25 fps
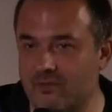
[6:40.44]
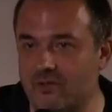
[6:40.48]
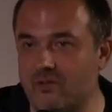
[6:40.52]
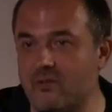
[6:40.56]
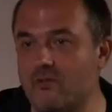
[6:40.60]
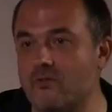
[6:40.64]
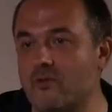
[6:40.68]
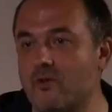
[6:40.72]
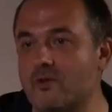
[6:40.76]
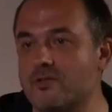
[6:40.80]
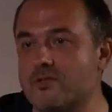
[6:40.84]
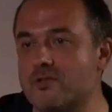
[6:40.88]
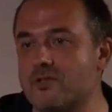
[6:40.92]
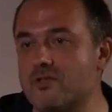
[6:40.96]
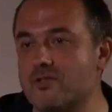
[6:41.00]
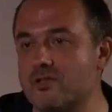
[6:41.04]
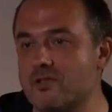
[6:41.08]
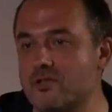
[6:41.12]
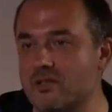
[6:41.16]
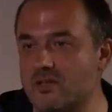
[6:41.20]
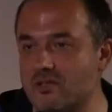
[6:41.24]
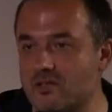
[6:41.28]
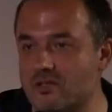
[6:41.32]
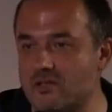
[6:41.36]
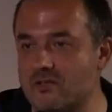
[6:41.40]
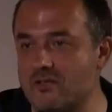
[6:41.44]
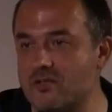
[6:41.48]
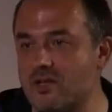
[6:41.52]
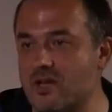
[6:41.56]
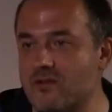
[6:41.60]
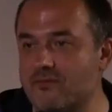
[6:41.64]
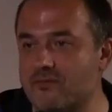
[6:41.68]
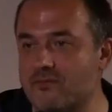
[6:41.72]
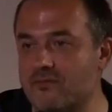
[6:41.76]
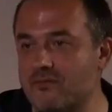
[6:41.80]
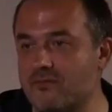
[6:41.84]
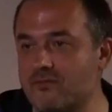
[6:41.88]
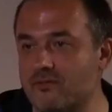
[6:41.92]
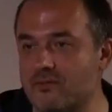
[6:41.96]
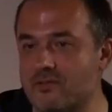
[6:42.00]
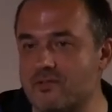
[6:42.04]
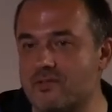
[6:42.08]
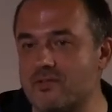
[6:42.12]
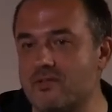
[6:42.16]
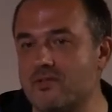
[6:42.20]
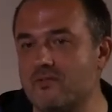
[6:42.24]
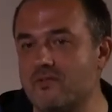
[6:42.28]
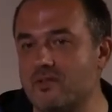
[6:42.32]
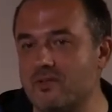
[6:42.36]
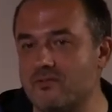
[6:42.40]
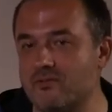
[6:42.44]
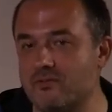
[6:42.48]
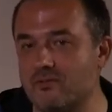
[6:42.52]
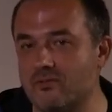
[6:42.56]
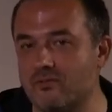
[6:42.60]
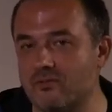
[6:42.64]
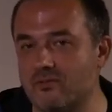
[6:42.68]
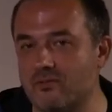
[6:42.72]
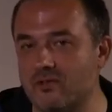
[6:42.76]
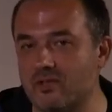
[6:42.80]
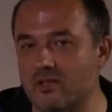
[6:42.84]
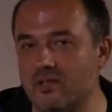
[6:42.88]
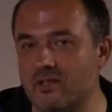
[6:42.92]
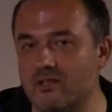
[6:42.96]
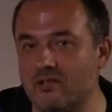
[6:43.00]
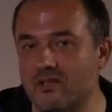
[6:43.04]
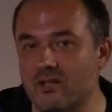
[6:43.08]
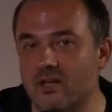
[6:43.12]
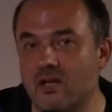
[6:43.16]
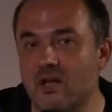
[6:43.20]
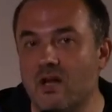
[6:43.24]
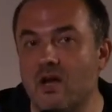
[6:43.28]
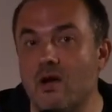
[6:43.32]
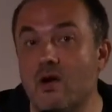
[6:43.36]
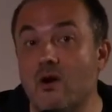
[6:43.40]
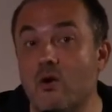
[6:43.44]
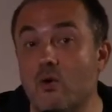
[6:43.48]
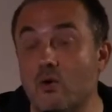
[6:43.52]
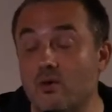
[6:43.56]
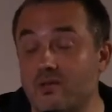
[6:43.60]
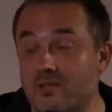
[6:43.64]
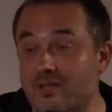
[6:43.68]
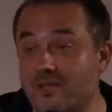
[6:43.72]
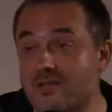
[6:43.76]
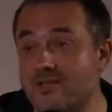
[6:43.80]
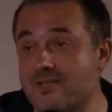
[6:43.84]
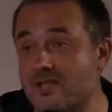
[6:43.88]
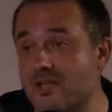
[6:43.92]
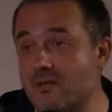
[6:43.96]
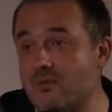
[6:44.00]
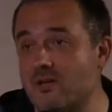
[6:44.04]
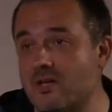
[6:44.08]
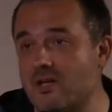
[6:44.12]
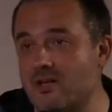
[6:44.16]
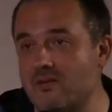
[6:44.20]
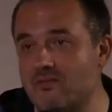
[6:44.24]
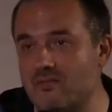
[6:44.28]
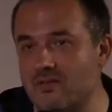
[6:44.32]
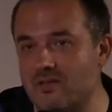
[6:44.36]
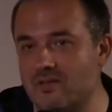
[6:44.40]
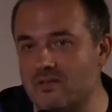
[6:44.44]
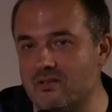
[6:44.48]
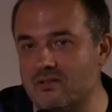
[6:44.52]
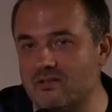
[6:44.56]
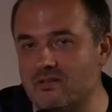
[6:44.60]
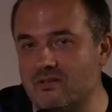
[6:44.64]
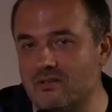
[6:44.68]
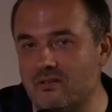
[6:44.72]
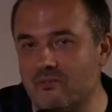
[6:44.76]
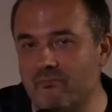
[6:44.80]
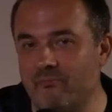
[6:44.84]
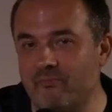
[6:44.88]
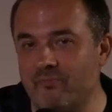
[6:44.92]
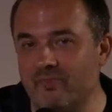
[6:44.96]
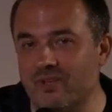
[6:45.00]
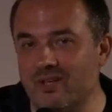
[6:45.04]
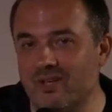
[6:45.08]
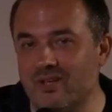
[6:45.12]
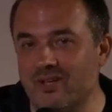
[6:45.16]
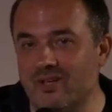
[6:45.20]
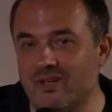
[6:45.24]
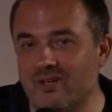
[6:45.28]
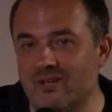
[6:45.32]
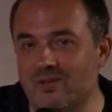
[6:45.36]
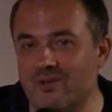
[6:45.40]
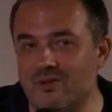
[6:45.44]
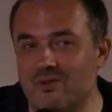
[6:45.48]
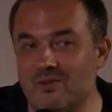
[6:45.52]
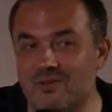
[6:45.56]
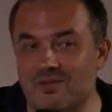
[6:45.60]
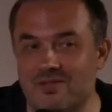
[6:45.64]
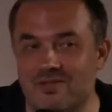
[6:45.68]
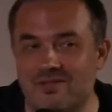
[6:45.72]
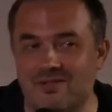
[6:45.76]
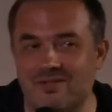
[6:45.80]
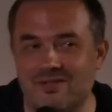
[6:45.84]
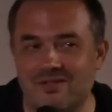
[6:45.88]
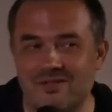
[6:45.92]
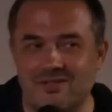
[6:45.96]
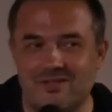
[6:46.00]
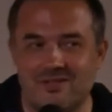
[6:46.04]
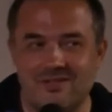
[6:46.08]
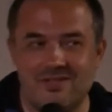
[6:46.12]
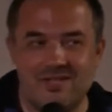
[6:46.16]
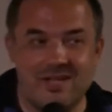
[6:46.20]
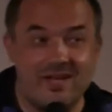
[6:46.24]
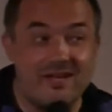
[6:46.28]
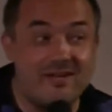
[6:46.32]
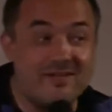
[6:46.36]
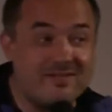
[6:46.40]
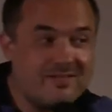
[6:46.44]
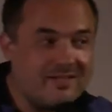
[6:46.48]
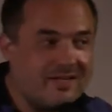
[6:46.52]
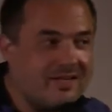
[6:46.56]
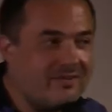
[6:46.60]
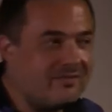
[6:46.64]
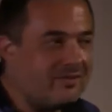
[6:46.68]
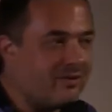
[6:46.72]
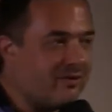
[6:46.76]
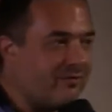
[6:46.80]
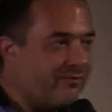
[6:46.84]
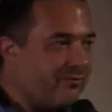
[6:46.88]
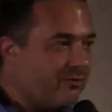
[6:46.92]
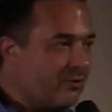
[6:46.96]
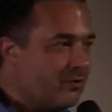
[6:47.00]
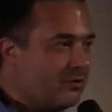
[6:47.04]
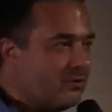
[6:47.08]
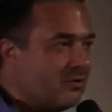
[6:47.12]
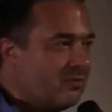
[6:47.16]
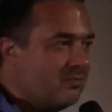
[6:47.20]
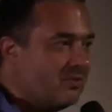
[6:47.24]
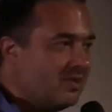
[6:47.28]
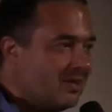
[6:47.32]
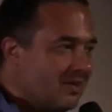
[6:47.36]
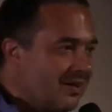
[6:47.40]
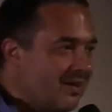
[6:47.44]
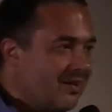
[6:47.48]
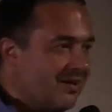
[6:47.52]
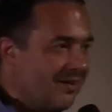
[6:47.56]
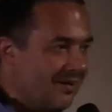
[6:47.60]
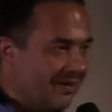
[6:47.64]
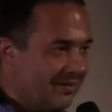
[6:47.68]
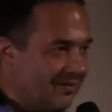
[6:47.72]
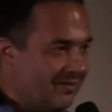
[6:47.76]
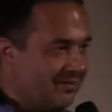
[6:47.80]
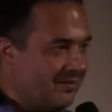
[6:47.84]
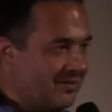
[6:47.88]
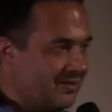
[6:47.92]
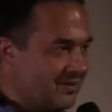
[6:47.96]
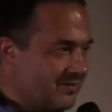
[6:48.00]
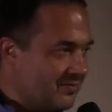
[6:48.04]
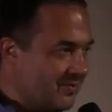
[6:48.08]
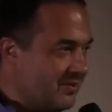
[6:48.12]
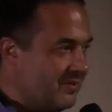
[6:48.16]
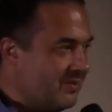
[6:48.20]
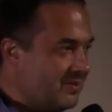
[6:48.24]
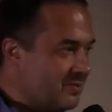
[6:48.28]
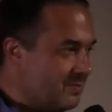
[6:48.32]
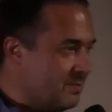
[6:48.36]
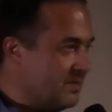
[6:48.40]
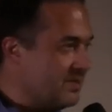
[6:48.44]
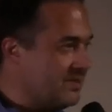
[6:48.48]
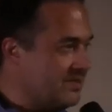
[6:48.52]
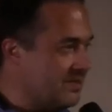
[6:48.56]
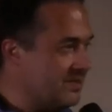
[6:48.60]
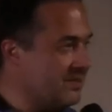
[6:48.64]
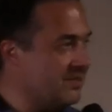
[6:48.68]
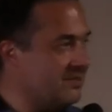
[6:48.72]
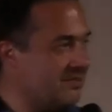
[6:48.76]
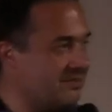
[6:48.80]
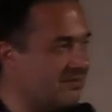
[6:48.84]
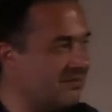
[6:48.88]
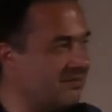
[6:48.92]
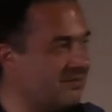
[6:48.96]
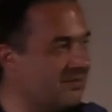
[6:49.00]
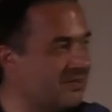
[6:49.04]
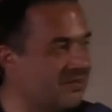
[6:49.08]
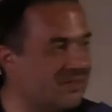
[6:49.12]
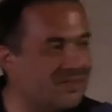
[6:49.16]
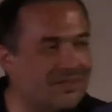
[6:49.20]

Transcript: reverse-engineert, also nachvollzieht, wie er funktioniert und dann selber anwendet. Und der NSA war auch vollkommen klar, dass wenn das passiert,